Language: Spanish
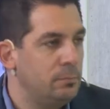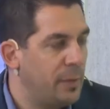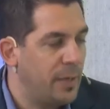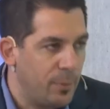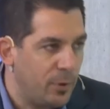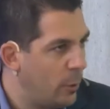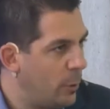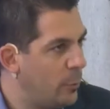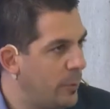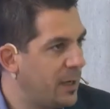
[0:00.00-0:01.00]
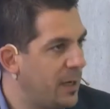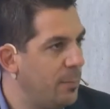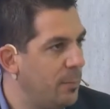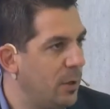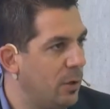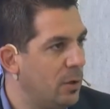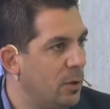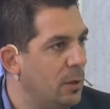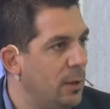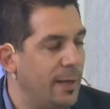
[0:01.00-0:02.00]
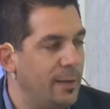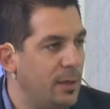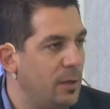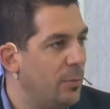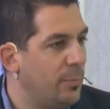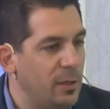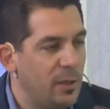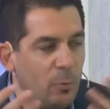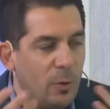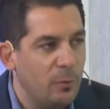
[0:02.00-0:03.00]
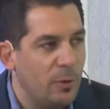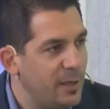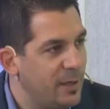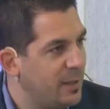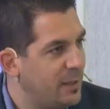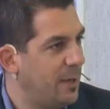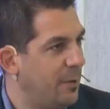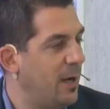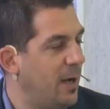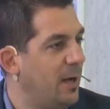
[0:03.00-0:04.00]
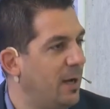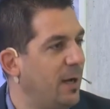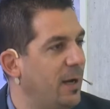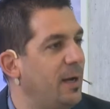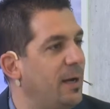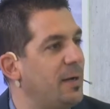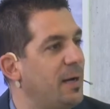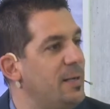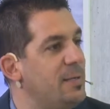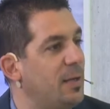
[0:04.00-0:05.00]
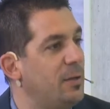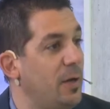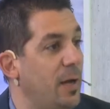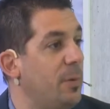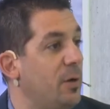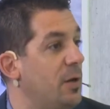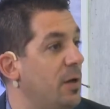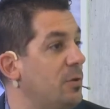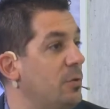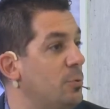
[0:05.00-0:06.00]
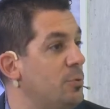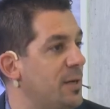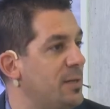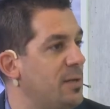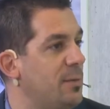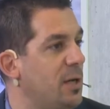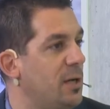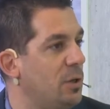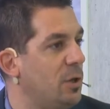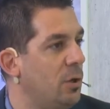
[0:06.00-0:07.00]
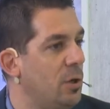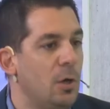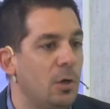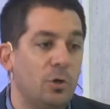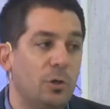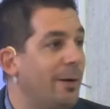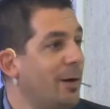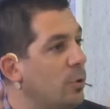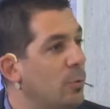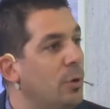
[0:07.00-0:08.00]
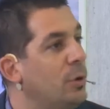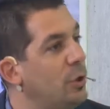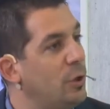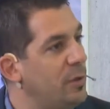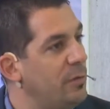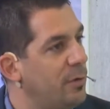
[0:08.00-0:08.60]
Para ponerlo en un ejemplo, anteriormente cuando alguien estaba eh, realizando la exploración de un yacimiento, contaba con un montón de